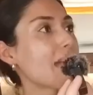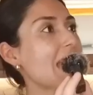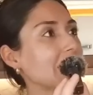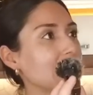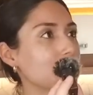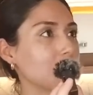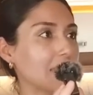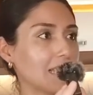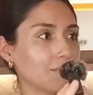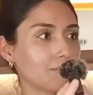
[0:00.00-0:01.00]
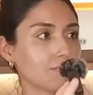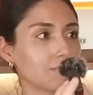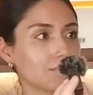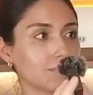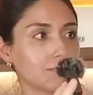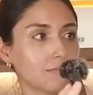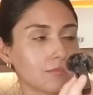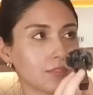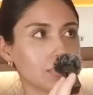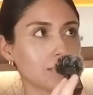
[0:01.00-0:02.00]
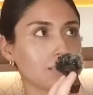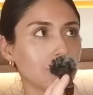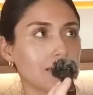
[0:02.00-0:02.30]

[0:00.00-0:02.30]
beğendiniz takip... mi diyelim. Siz bu karavanımızı